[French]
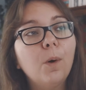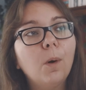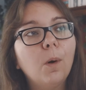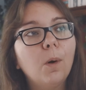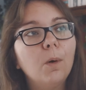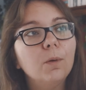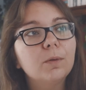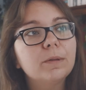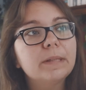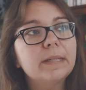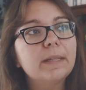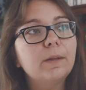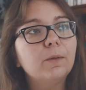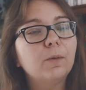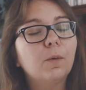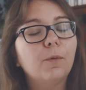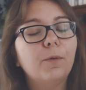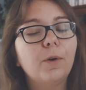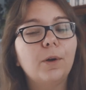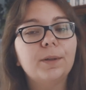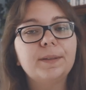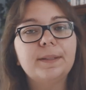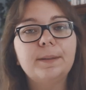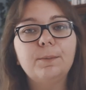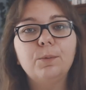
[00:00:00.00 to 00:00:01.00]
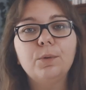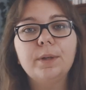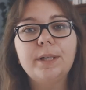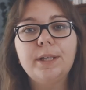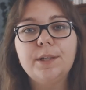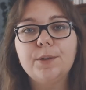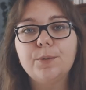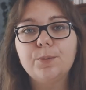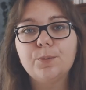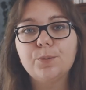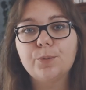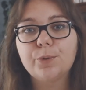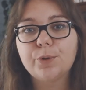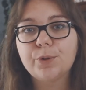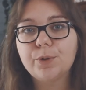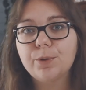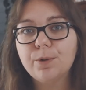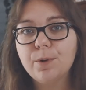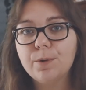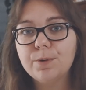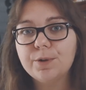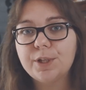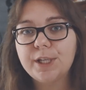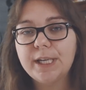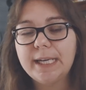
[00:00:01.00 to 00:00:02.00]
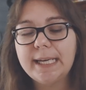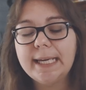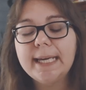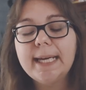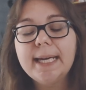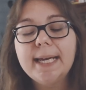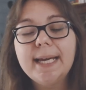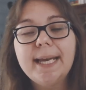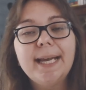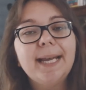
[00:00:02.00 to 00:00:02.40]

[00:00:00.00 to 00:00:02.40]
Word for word: grandi, donc forcément, ils ont changé.